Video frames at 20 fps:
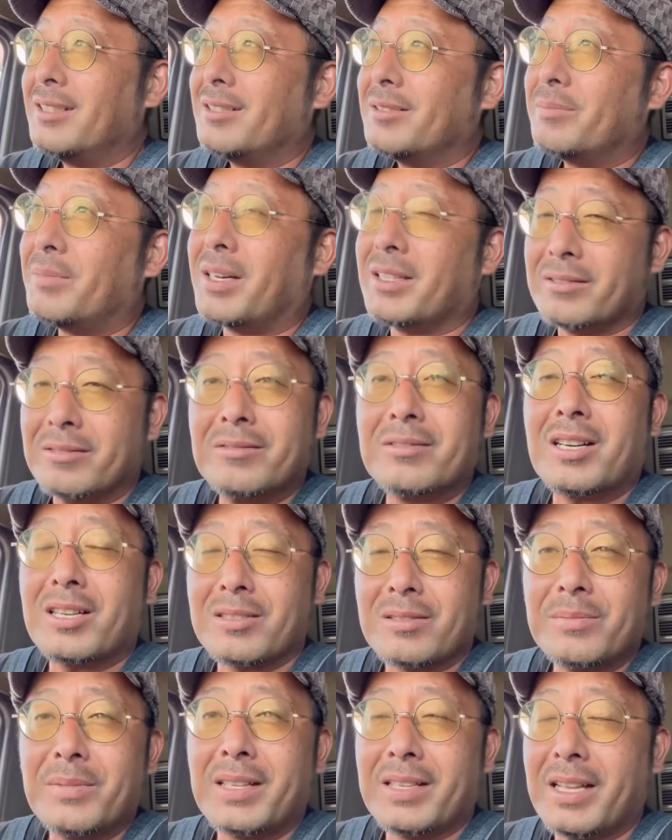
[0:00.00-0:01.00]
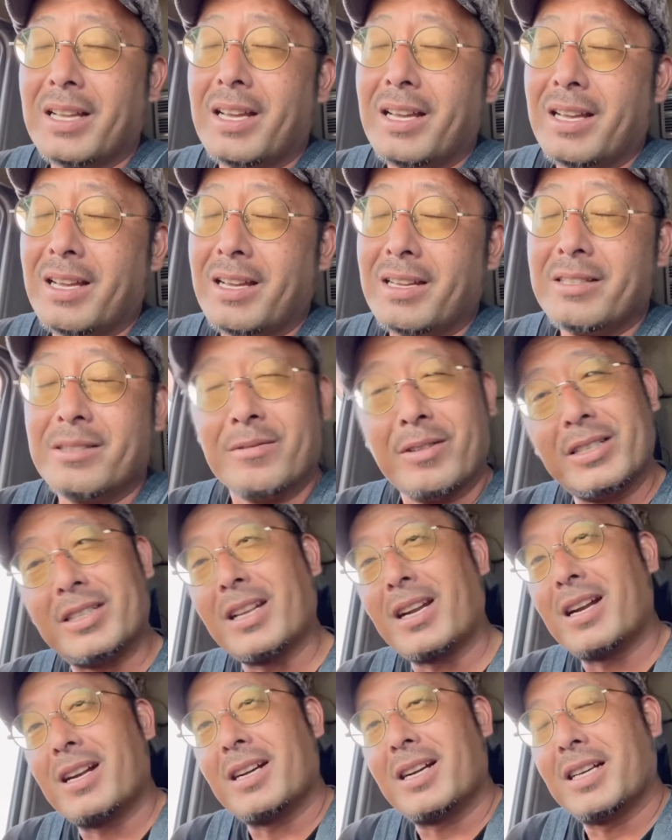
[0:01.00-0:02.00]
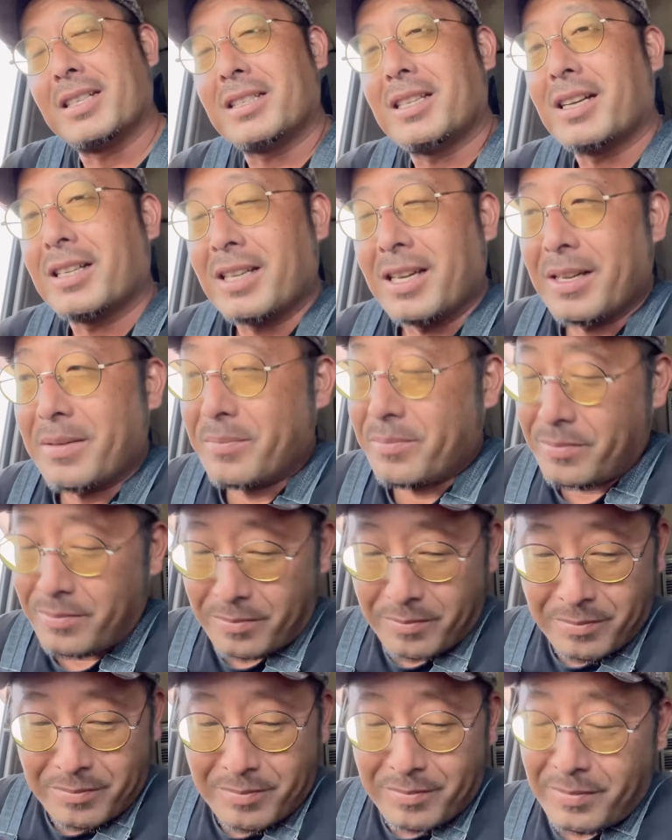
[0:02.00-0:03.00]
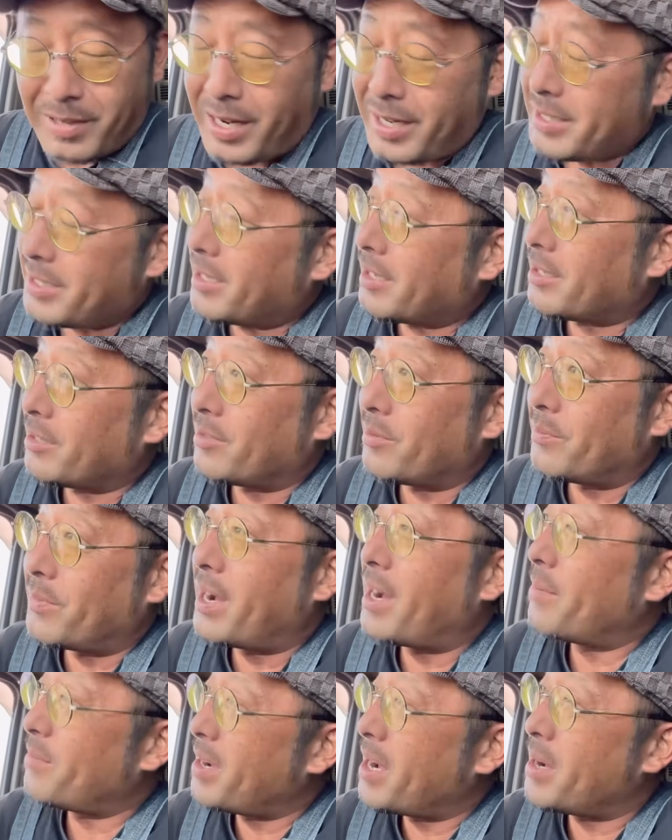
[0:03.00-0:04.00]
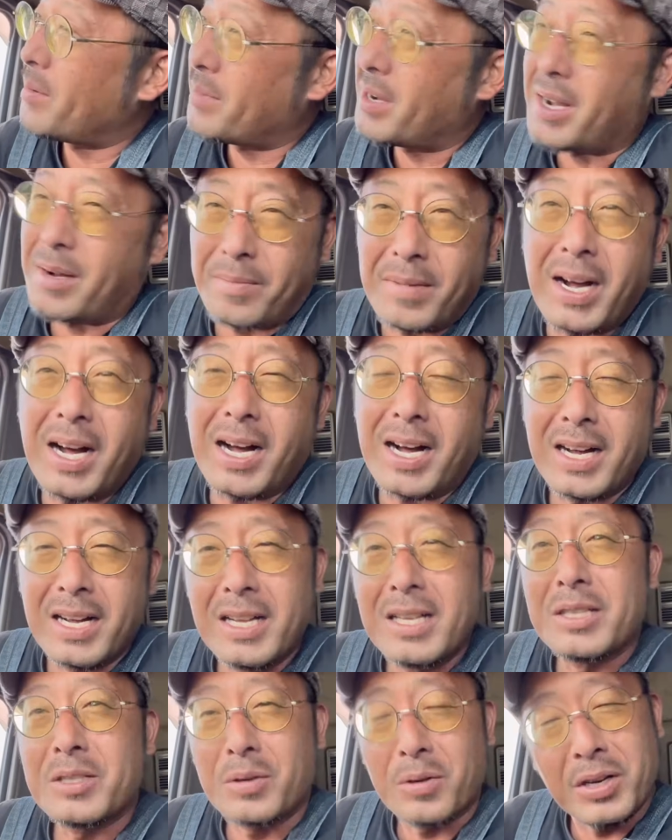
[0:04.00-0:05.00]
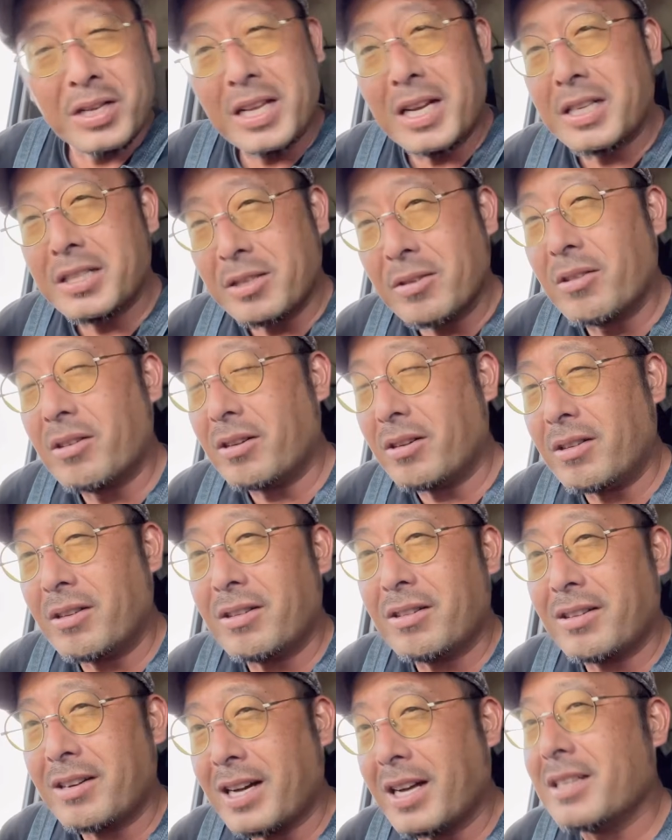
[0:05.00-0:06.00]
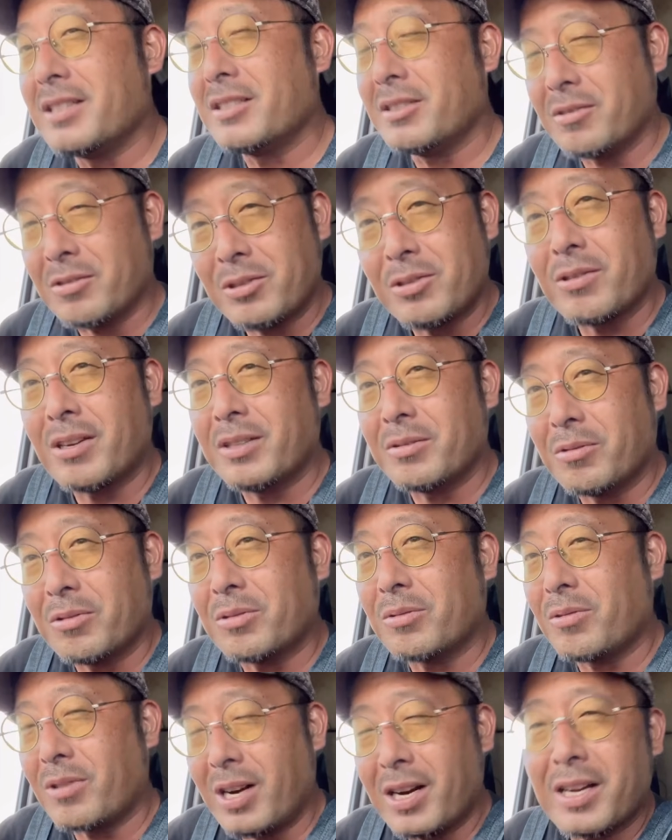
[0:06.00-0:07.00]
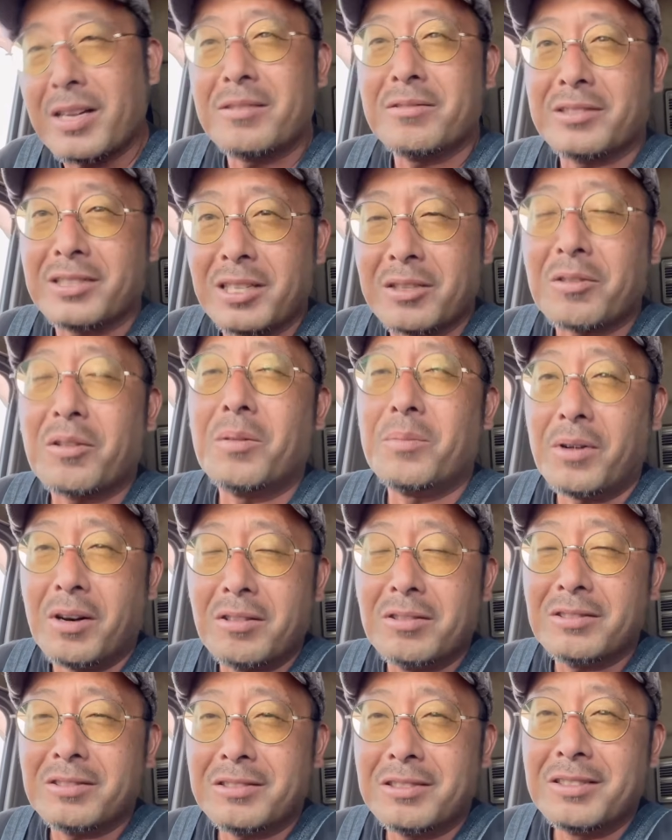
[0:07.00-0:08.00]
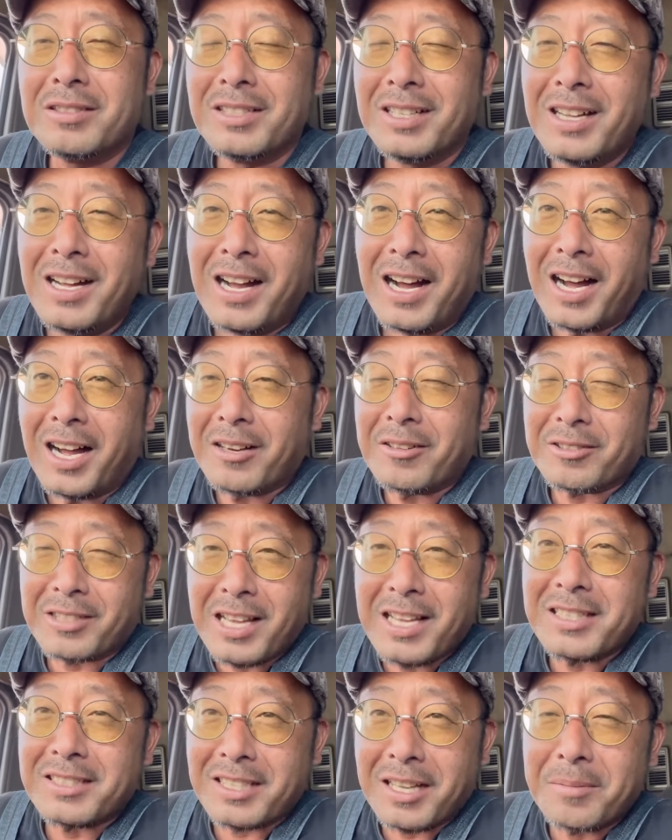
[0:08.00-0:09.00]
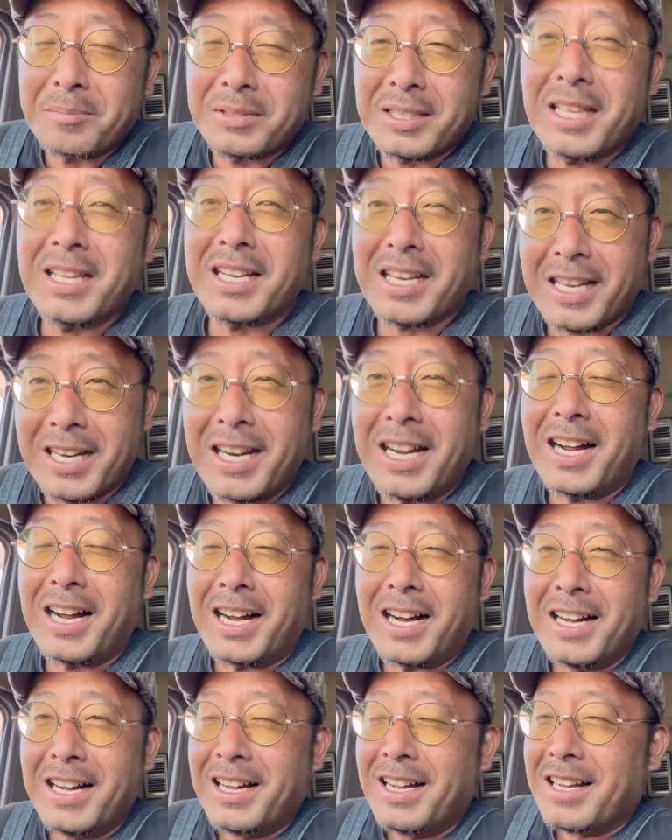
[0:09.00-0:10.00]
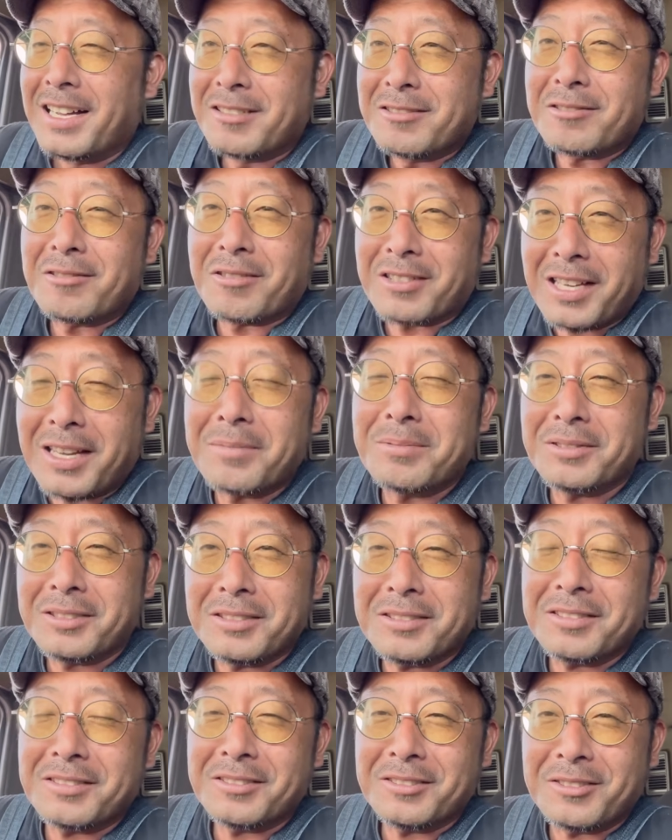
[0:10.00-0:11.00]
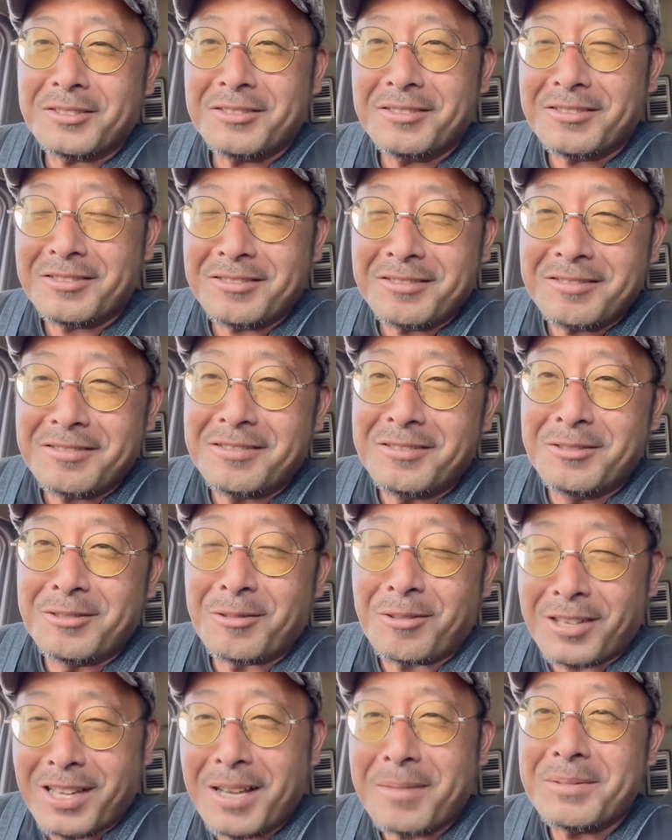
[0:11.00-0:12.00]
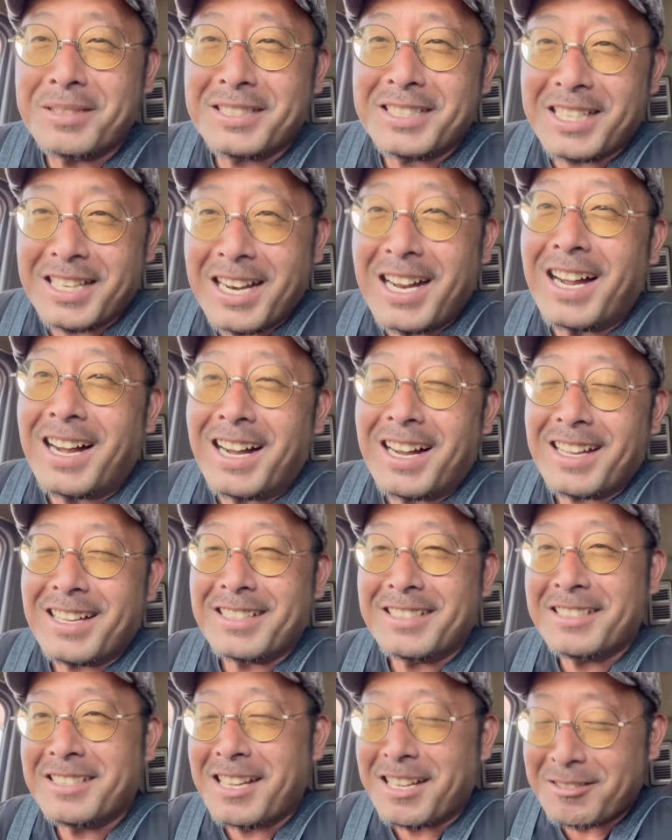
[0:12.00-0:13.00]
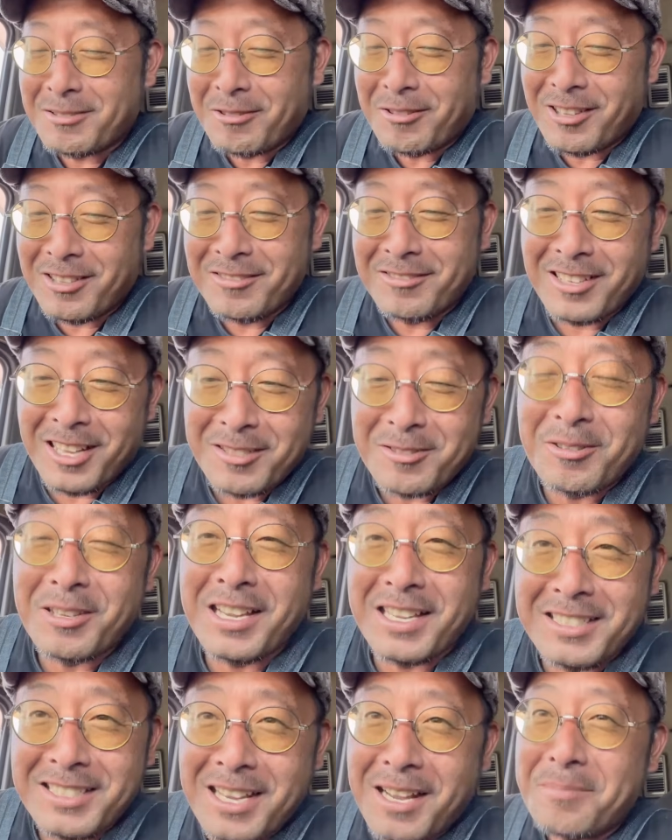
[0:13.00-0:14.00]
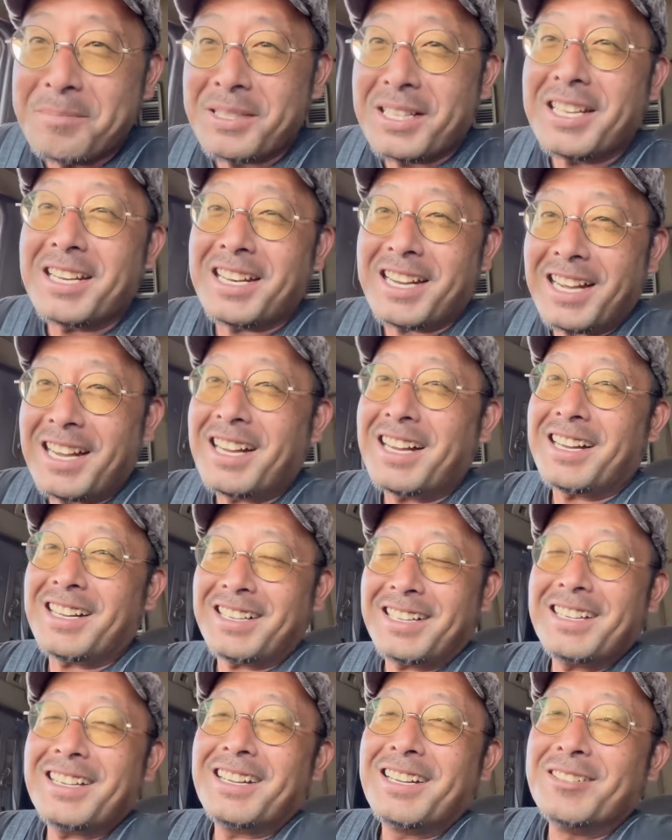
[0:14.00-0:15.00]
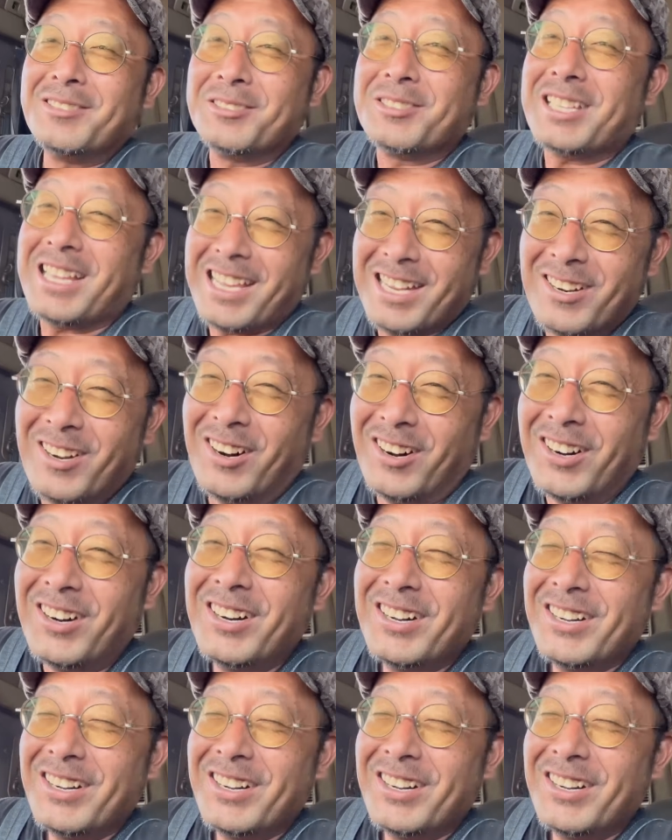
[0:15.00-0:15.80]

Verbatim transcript: まあ抜かすまでには至らんかったけあれじゃけどまあまあまあまあそれなりの感じの人が乗っ取られるんじゃと思うあのケンさんみたいなな黒キャブ黒キャビンでな、謎、謎犬さんみたいな、風情の